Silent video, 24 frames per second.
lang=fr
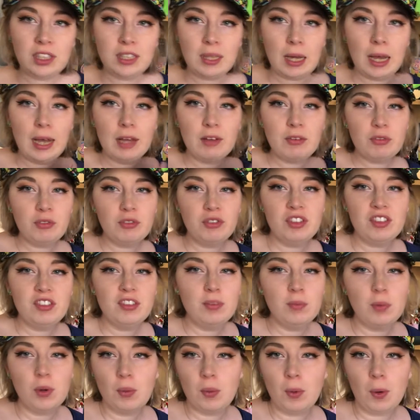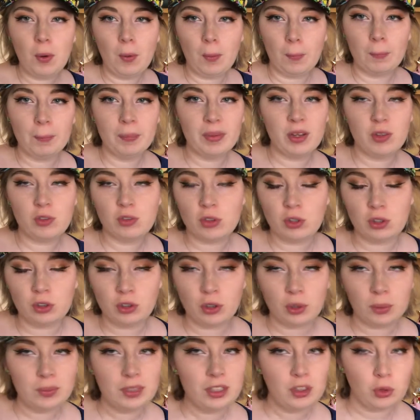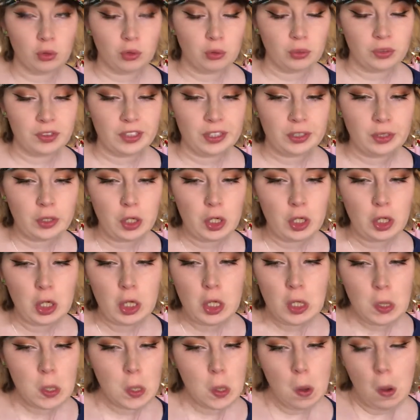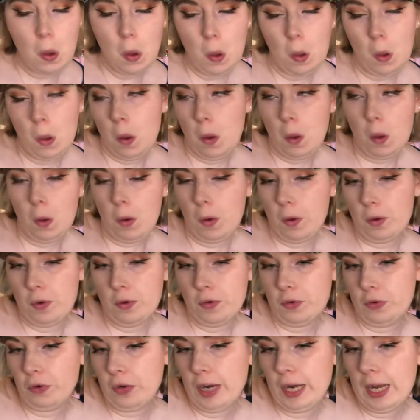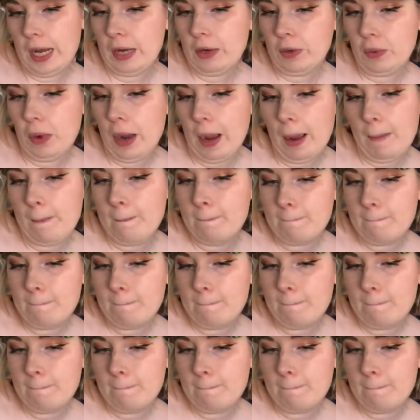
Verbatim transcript: qu'il y a visiblement pas seul Kirby dans ton décor. Voilà quoi.